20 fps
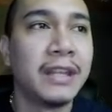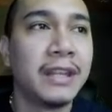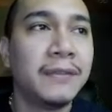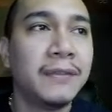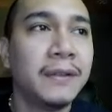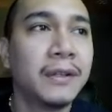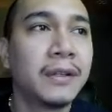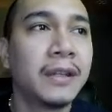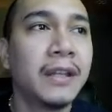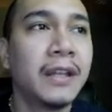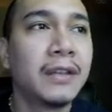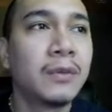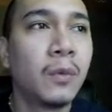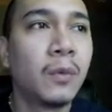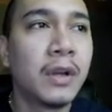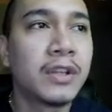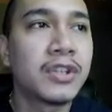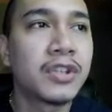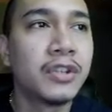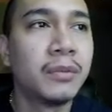If you cannot
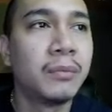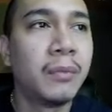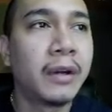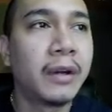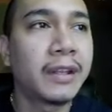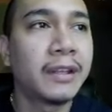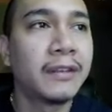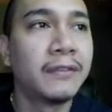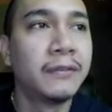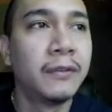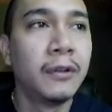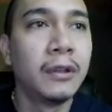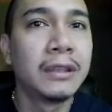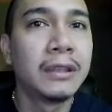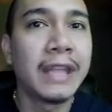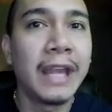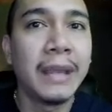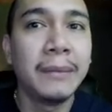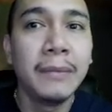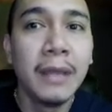watch the market full
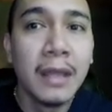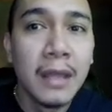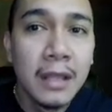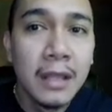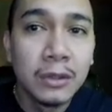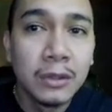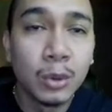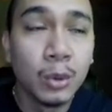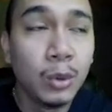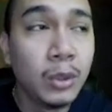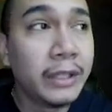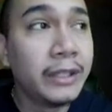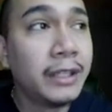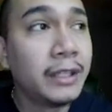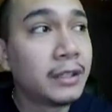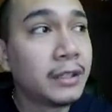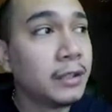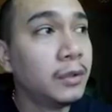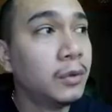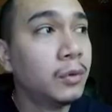time, tulad ng
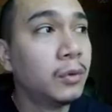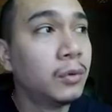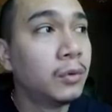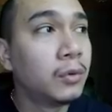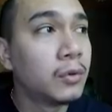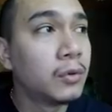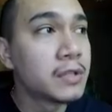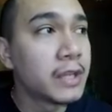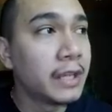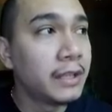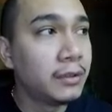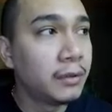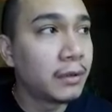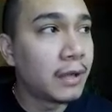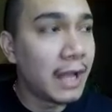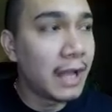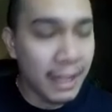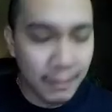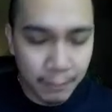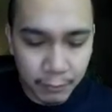tinuro ko sa inyo
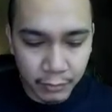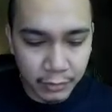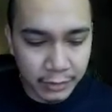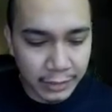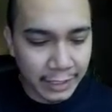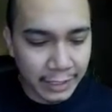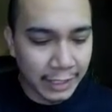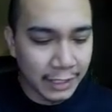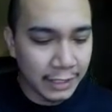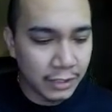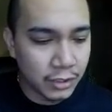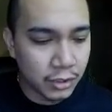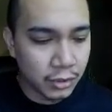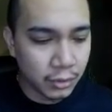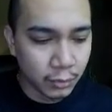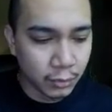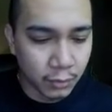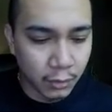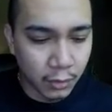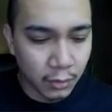kahapon kay
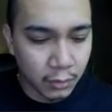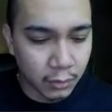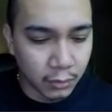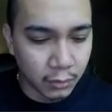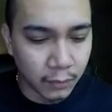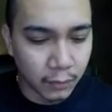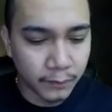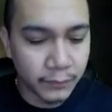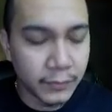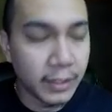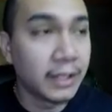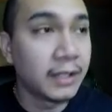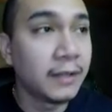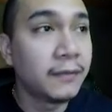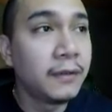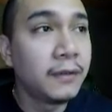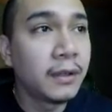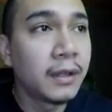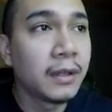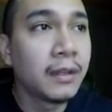H2O, right?
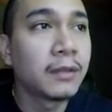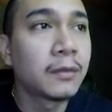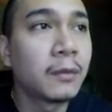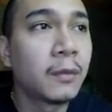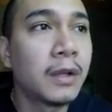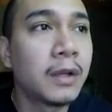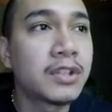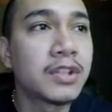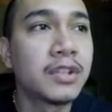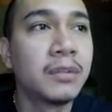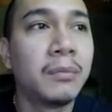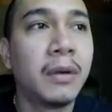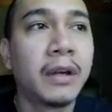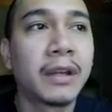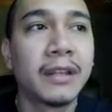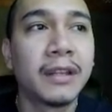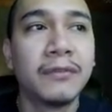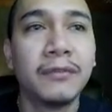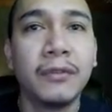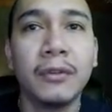if you cannot watch the
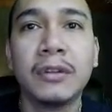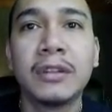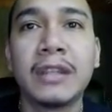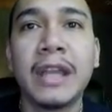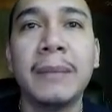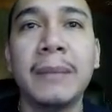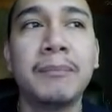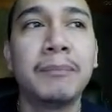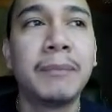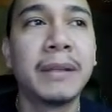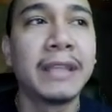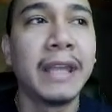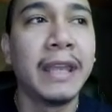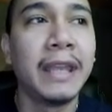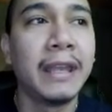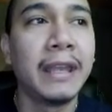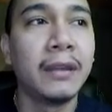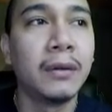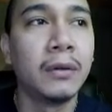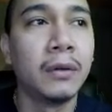market full time, patay
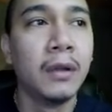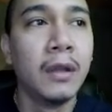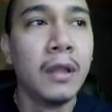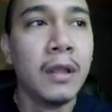kayo.